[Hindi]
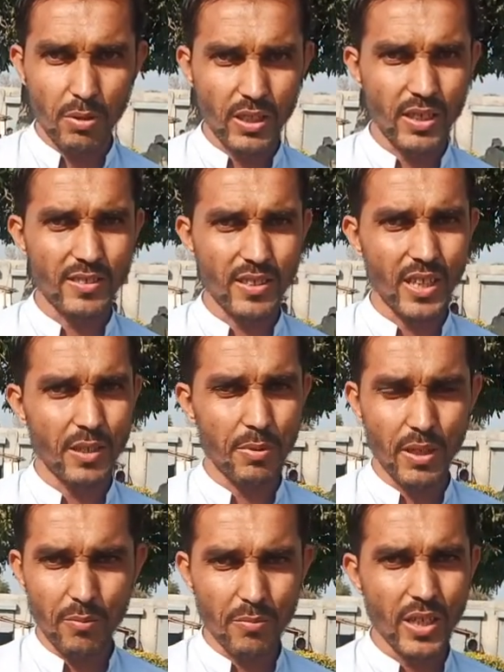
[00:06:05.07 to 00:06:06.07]
बकर साइड
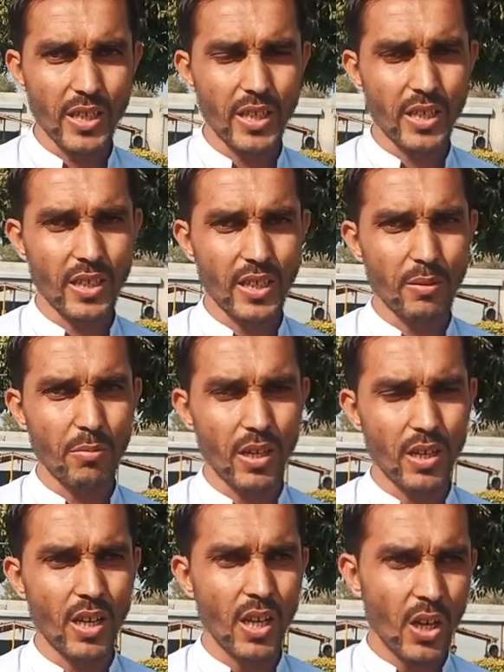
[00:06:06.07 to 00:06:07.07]
पे हम गए हैं कई
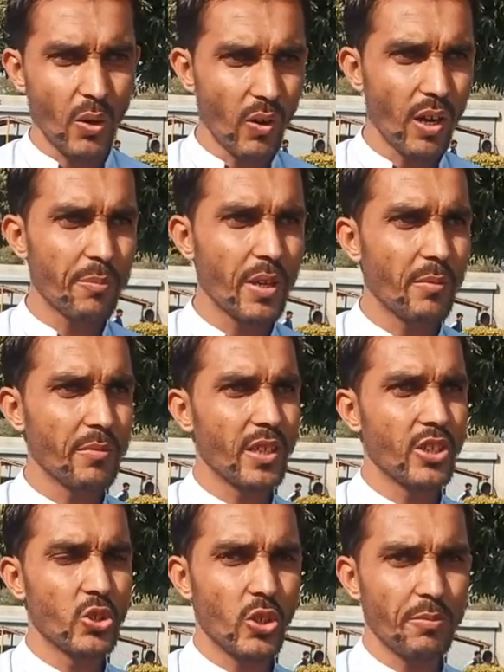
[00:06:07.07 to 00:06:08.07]
बार वहाँ पे हमने
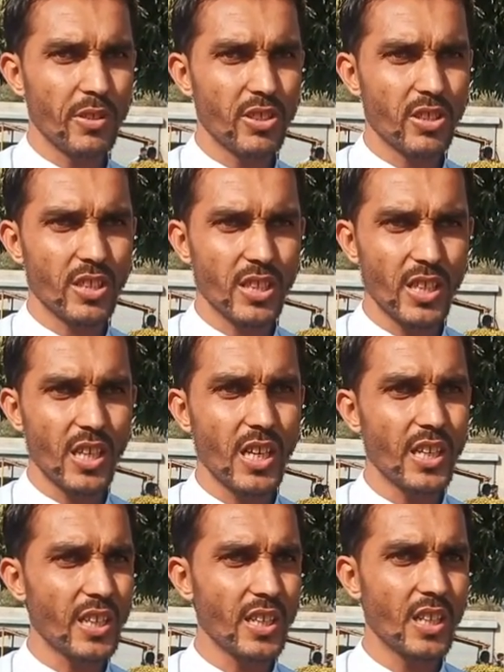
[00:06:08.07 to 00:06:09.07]
इंजॉयमेंट की है
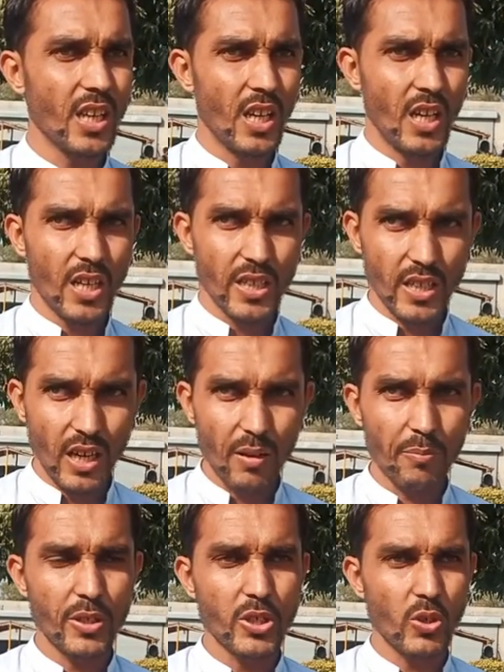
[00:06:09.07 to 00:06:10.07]
लेकिन यहाँ
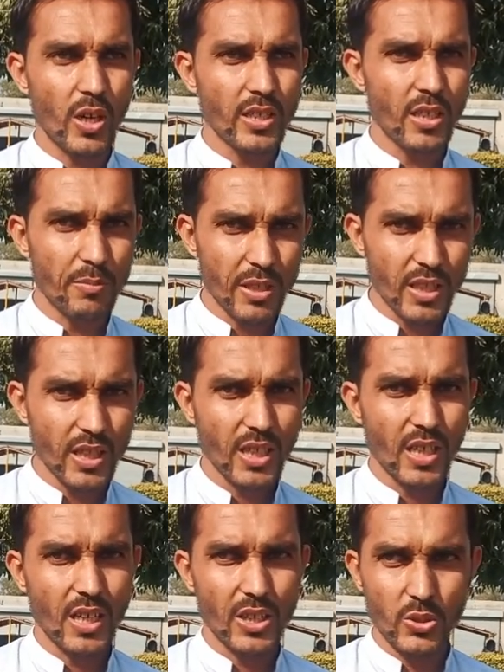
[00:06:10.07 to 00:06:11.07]
पे जो आज हमने
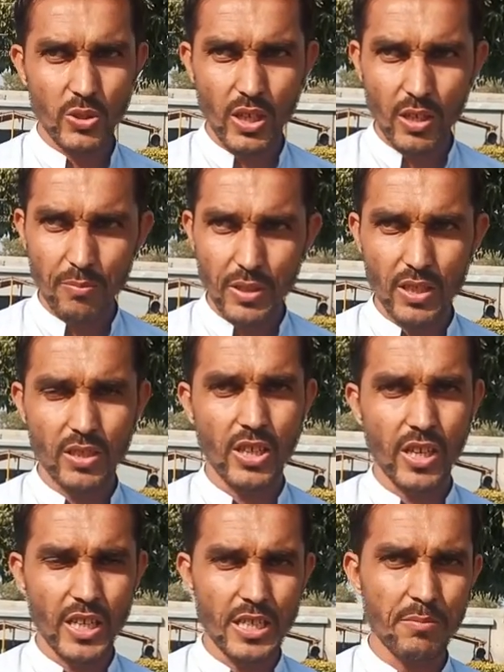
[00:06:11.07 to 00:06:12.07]
देखा जो यहाँ पे इनके
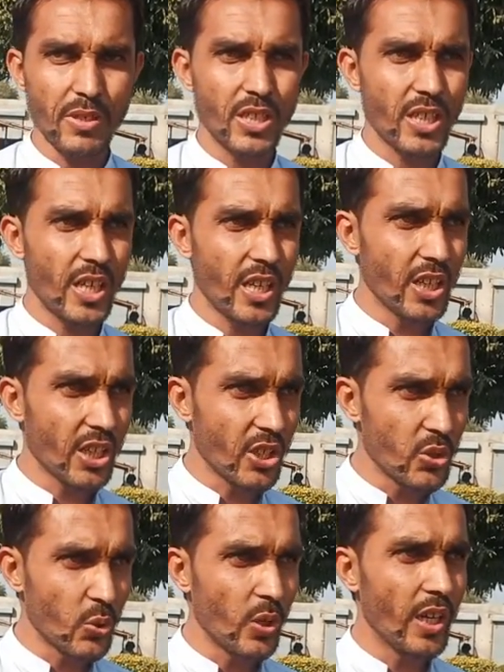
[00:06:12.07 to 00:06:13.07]
अरेंजमेंट है इनके
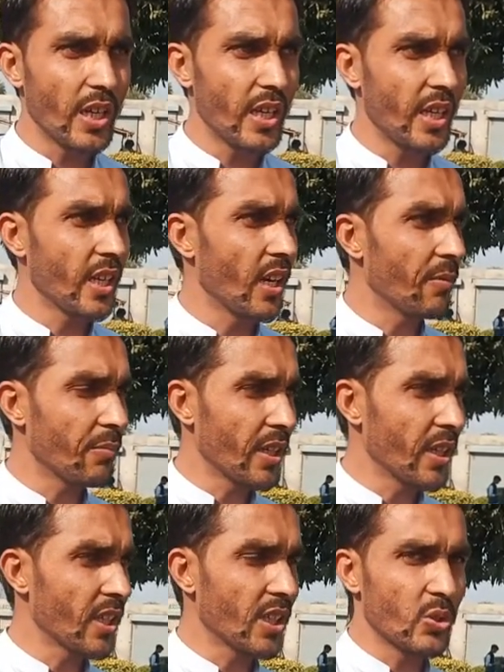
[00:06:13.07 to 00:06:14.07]
झूले हैं यहाँ पे
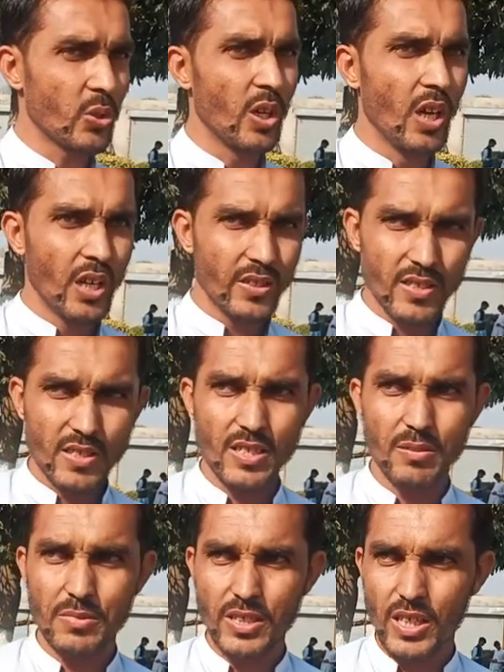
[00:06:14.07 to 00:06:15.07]
इनके जो
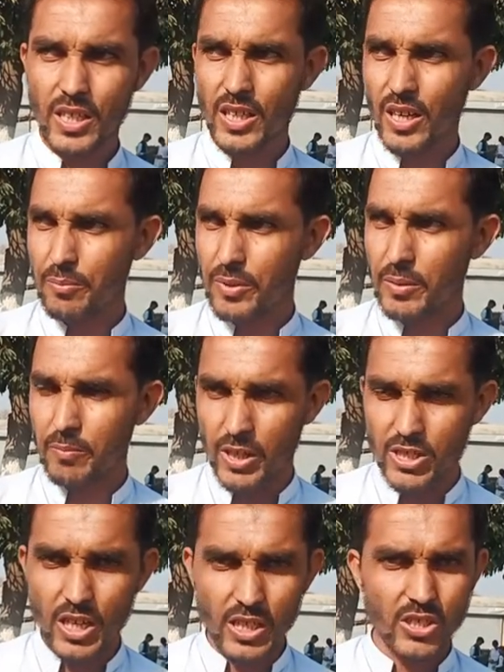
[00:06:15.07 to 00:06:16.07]
सिस्टम्स हैं यहाँ पे
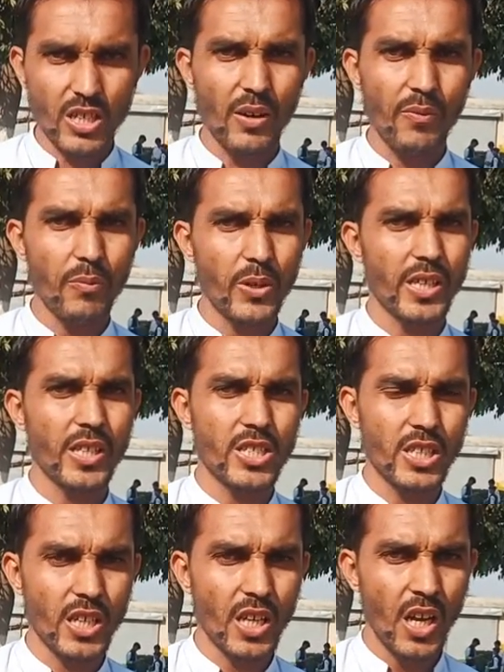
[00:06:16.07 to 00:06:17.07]
माशाल्लाह स्टाफ बड़ी
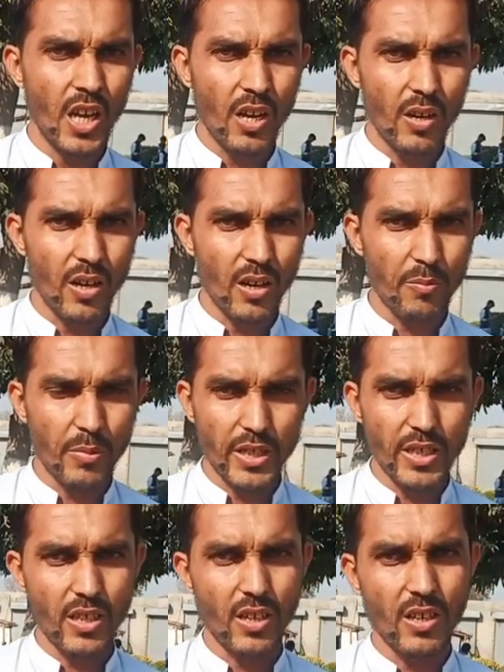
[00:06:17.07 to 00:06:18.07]
अच्छी है आ, बड़ी